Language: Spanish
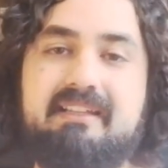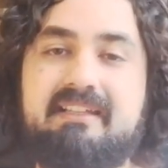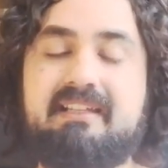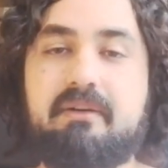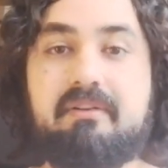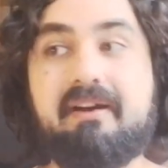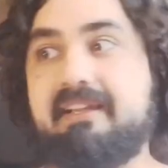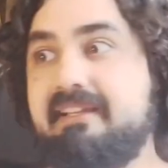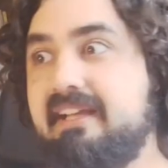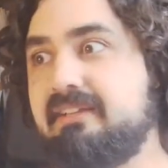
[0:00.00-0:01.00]
y la nueva
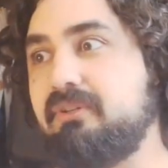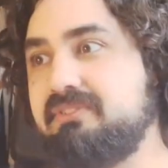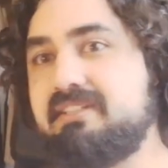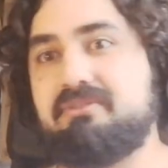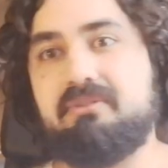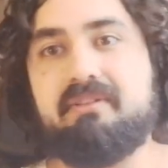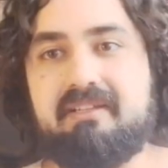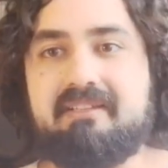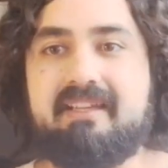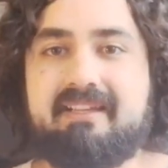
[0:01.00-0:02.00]
y el contexto en
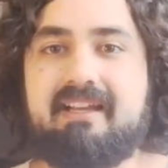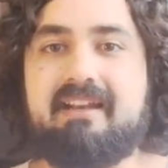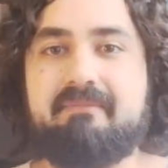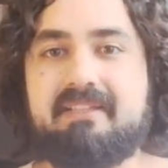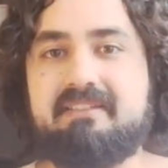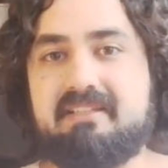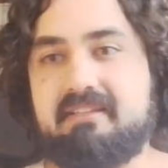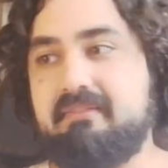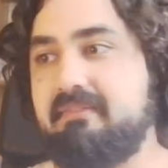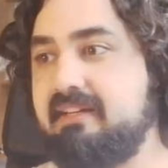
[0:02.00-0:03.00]
el que claramente se